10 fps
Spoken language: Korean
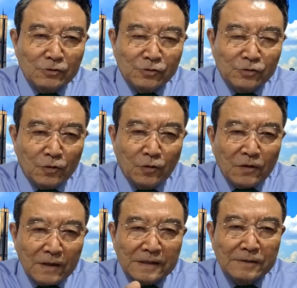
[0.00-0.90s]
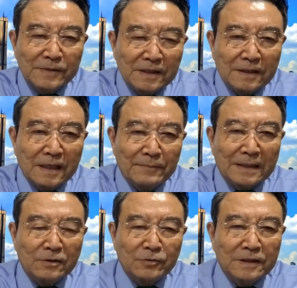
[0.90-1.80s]
뉴스로 지금 이렇게
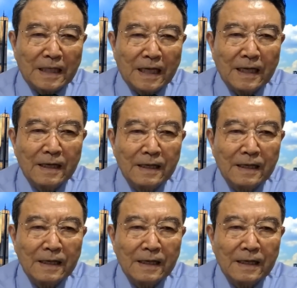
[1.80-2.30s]
만들고 있다